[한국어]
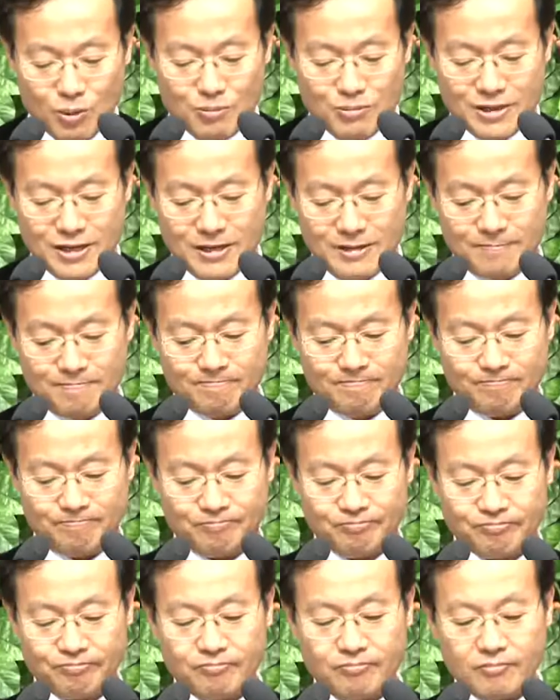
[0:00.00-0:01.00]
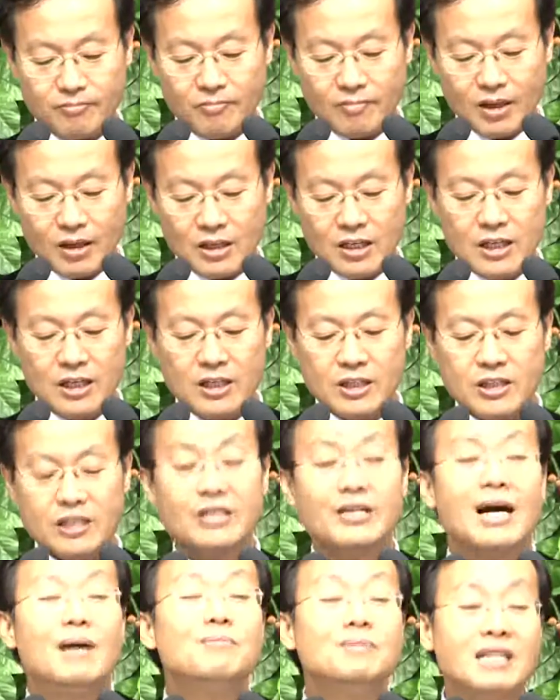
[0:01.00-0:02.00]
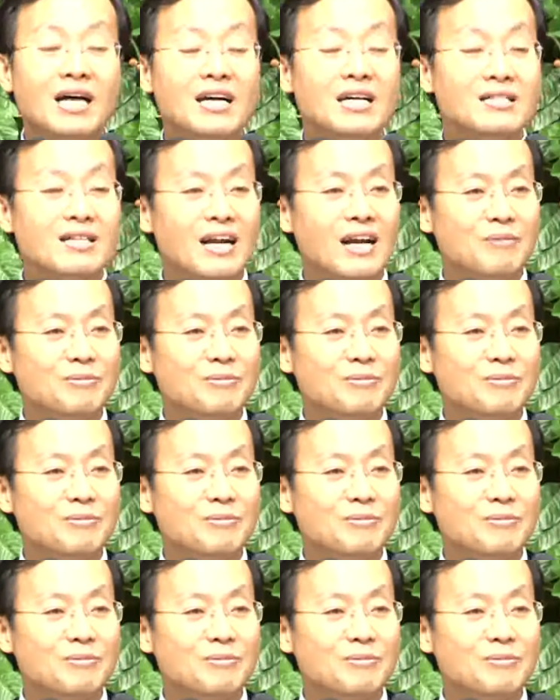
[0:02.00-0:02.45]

그러면 오늘 본문에 오늘 본문에